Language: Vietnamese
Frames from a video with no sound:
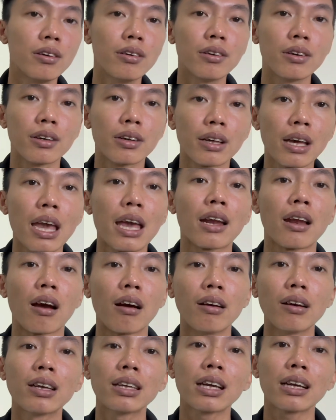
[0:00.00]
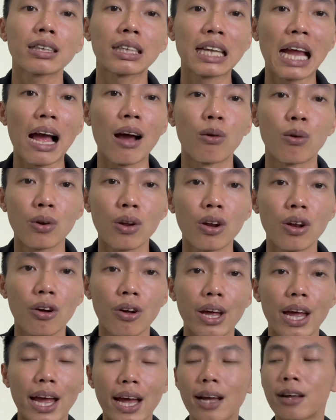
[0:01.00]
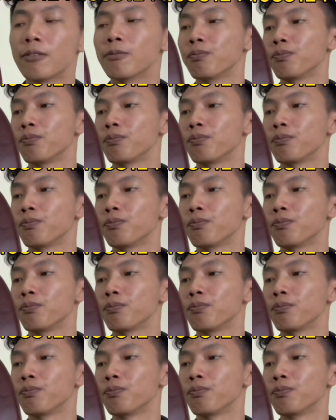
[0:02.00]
nghe thử cái chất sau của nó thôi ha